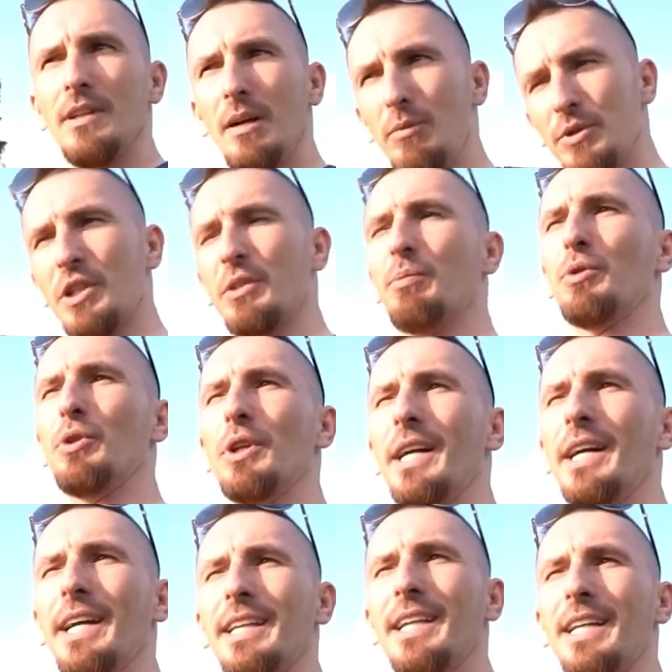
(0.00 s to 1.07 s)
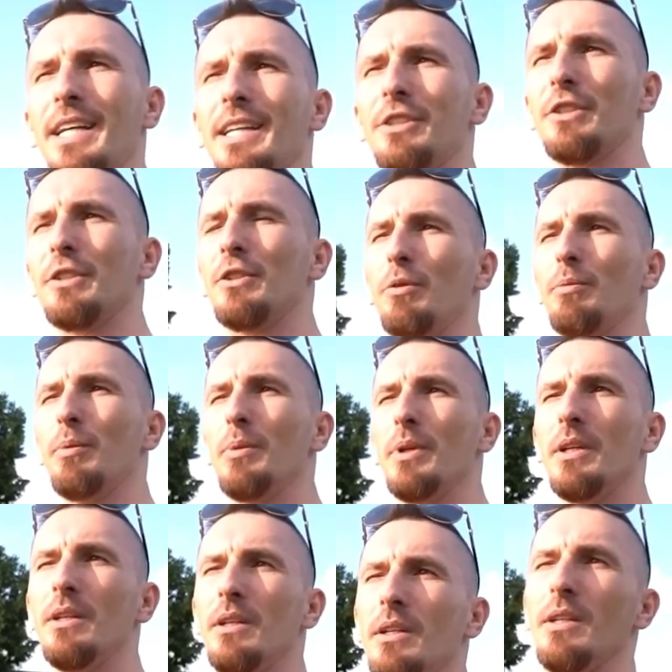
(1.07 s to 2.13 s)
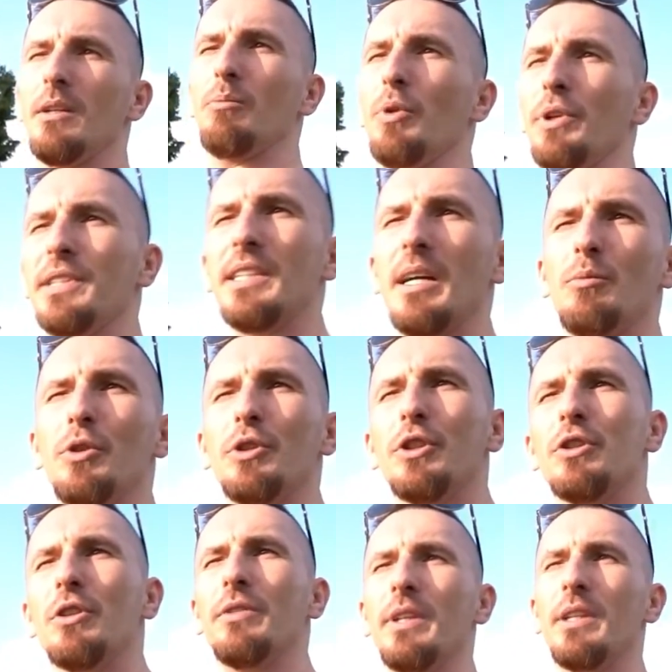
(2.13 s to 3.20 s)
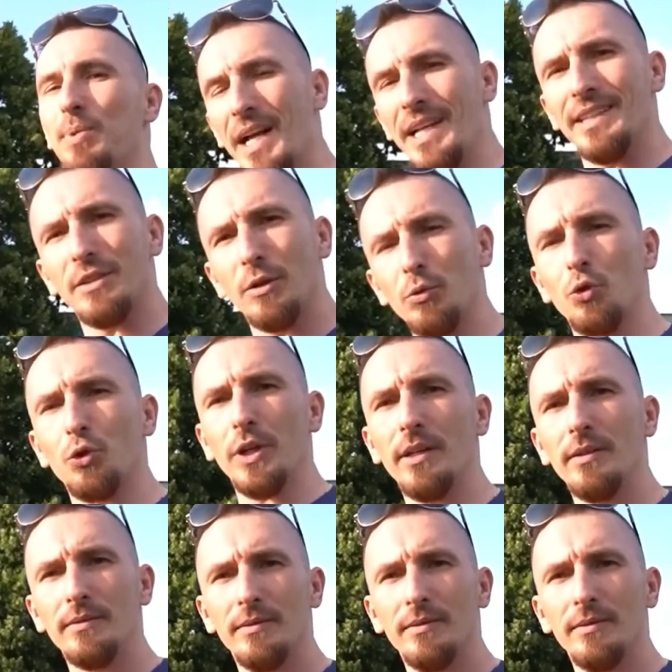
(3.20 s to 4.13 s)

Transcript: A może z półtora hektara jeszcze zrobimy boiska młodzieżowe. Plany są duże.